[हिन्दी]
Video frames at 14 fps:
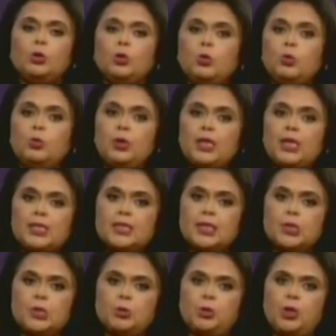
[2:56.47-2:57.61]
तो उनके
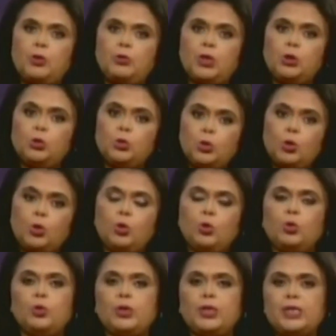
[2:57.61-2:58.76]
साथ जुड़े हुए दोनों
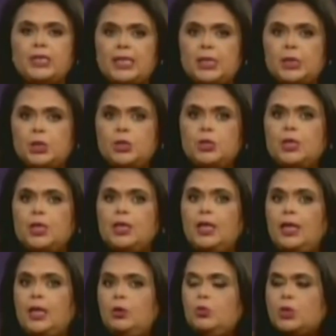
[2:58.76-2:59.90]
लोगों के डायरेक्शन चार्ट
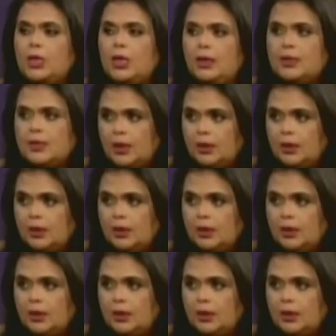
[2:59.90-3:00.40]
एक दूसरे के